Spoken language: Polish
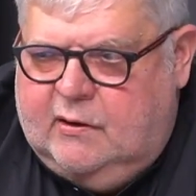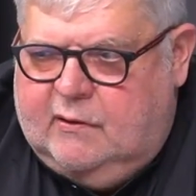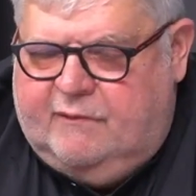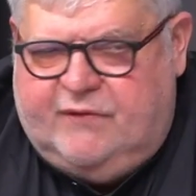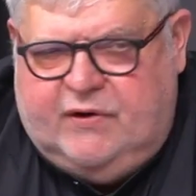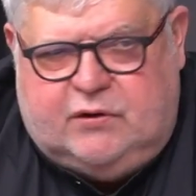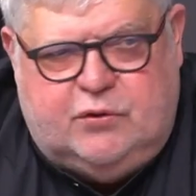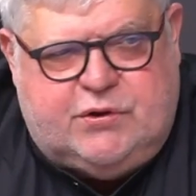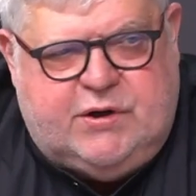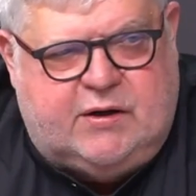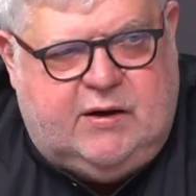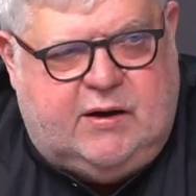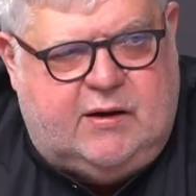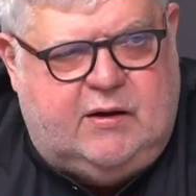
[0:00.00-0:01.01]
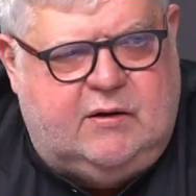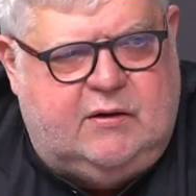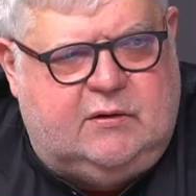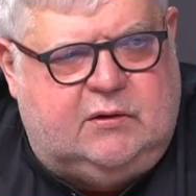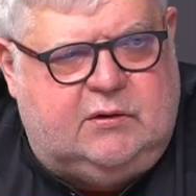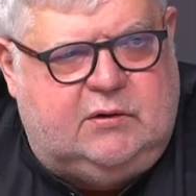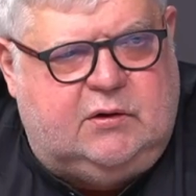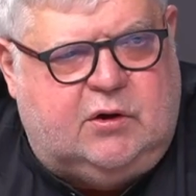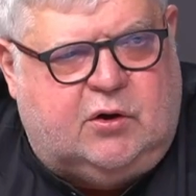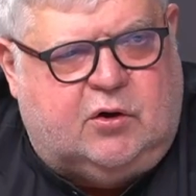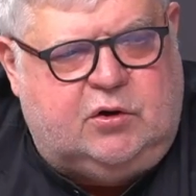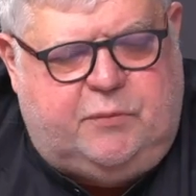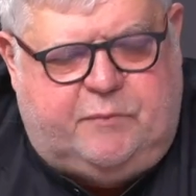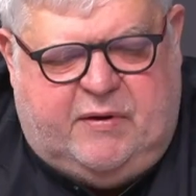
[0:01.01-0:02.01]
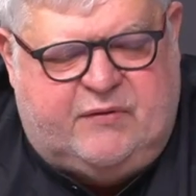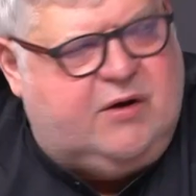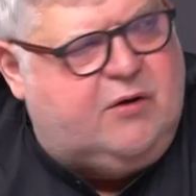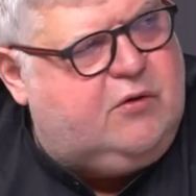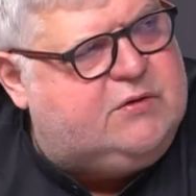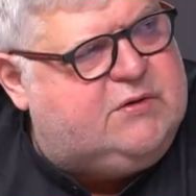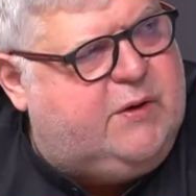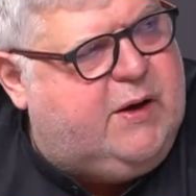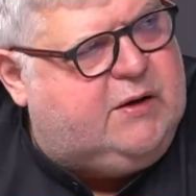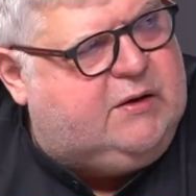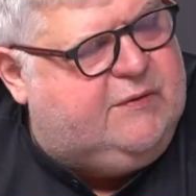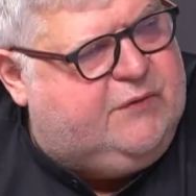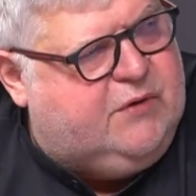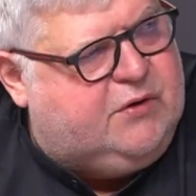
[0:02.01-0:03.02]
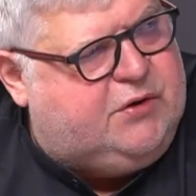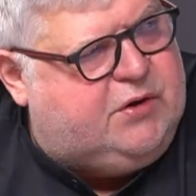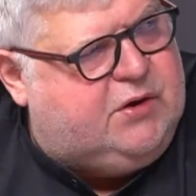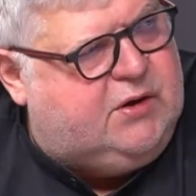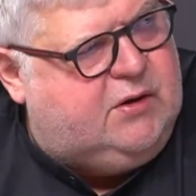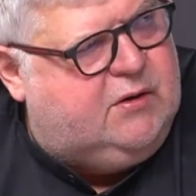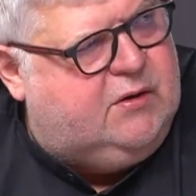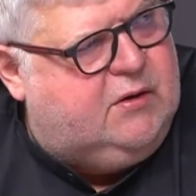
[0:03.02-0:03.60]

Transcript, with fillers: wykluczenie od pewnego rodzaju aktywności.